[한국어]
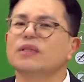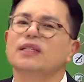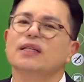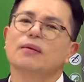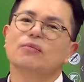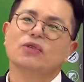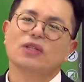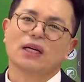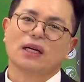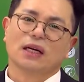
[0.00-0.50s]
세
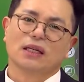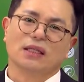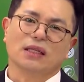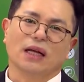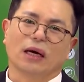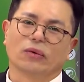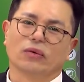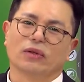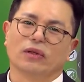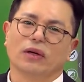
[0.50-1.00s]
문제까지
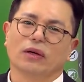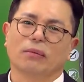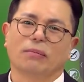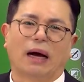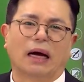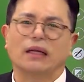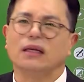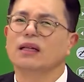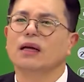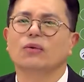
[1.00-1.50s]
나오는데요.
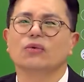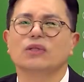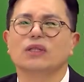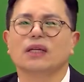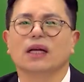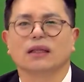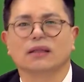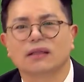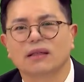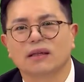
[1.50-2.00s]
많이 나오지는
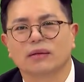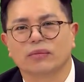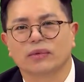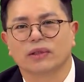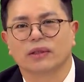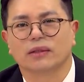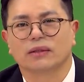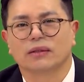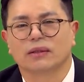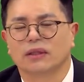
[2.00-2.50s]

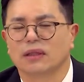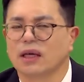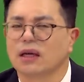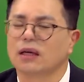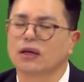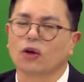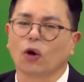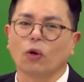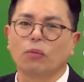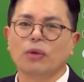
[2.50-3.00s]
않더라고요. 근데
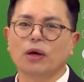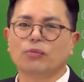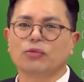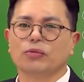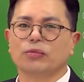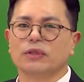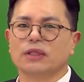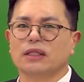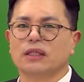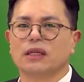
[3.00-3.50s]
이 경매
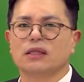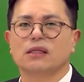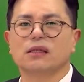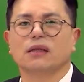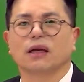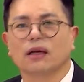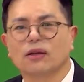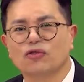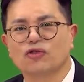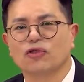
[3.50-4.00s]
부분이 사실
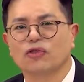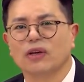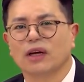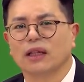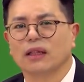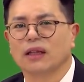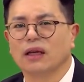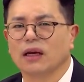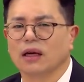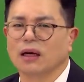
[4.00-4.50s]
되게
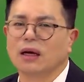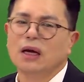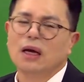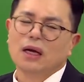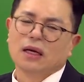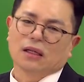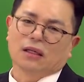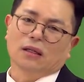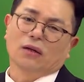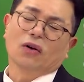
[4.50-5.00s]
중요한데
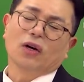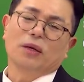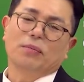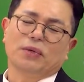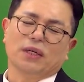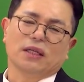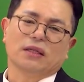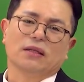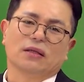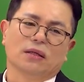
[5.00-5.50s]
그거에
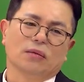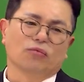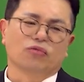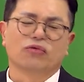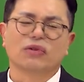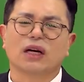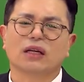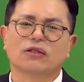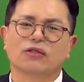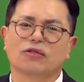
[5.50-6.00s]
비해서는
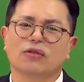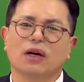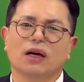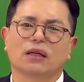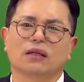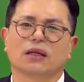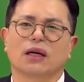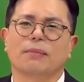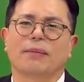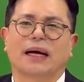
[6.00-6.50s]
문항수가
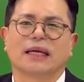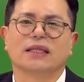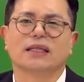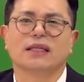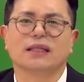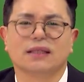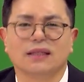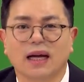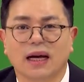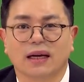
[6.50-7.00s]
그렇게
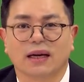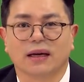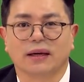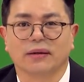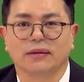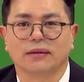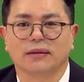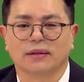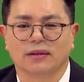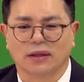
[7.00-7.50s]
많지는
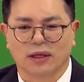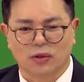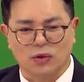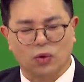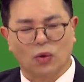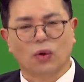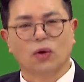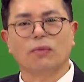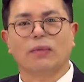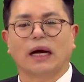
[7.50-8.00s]
않아요. 그게
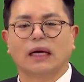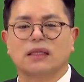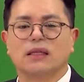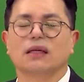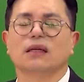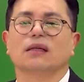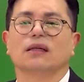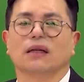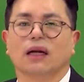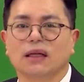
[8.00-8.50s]
조금
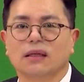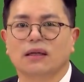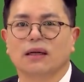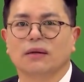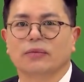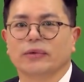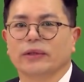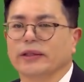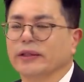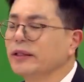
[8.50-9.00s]
아쉽기는
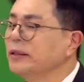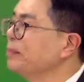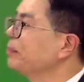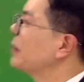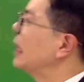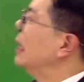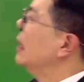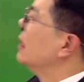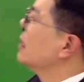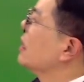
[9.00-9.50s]
하더라고요.
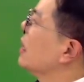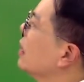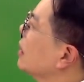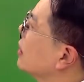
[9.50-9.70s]
자,